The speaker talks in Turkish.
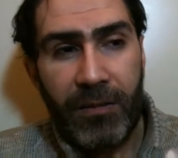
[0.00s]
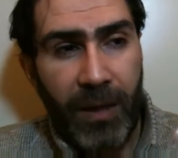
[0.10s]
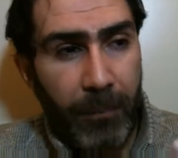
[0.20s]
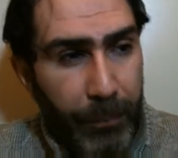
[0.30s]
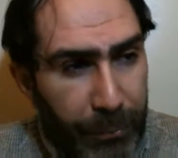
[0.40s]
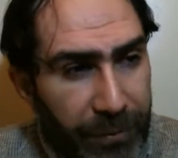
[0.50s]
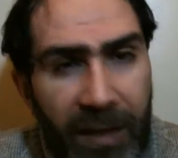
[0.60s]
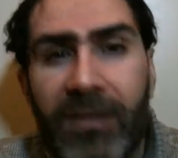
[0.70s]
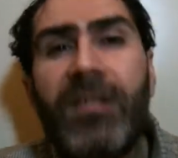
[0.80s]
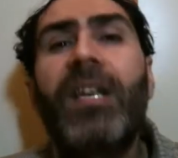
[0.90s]
Ya
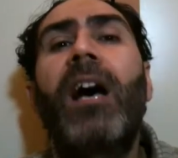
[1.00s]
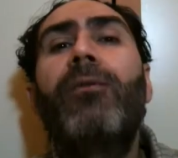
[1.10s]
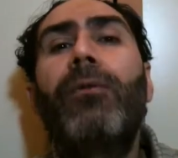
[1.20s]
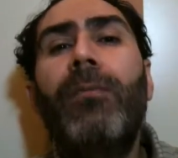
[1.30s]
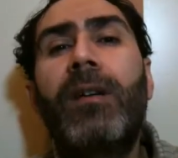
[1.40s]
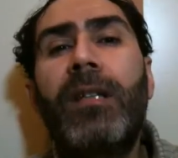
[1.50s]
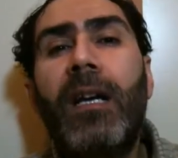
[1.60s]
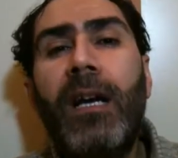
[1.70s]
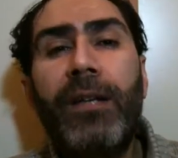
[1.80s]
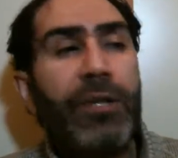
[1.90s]
bunlar ziyan olmadı
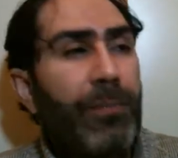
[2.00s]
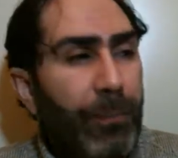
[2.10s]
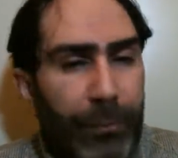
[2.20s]
arkadaş.